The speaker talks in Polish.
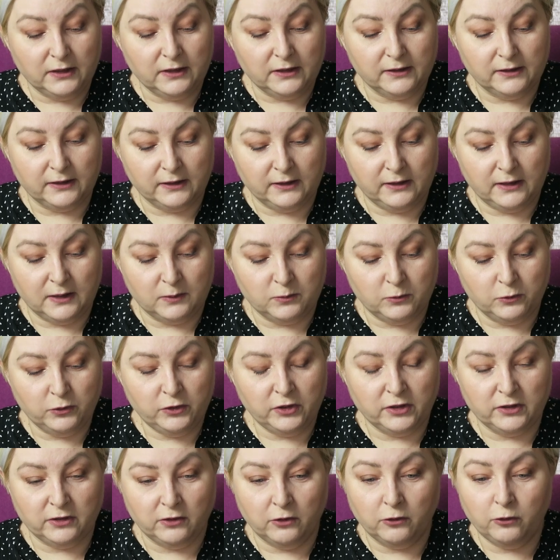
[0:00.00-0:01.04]

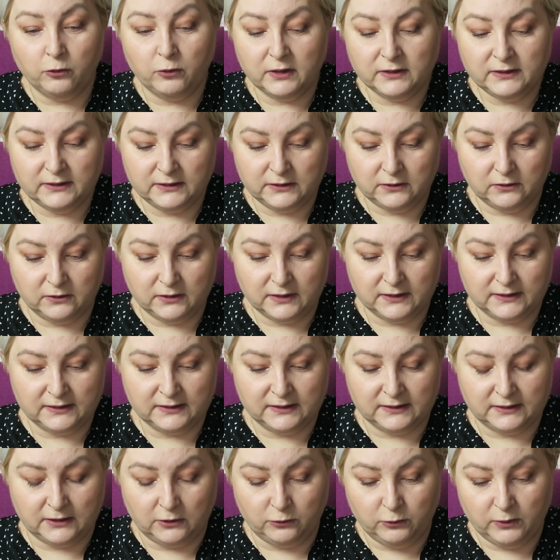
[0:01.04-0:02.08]
reklamuje na okładce oraz
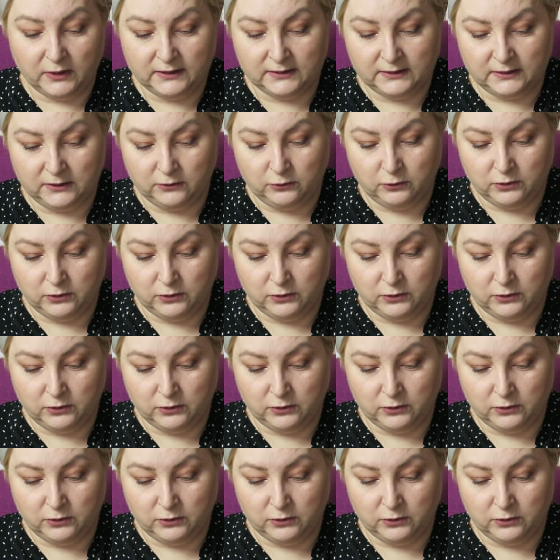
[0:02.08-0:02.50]
na zakładce,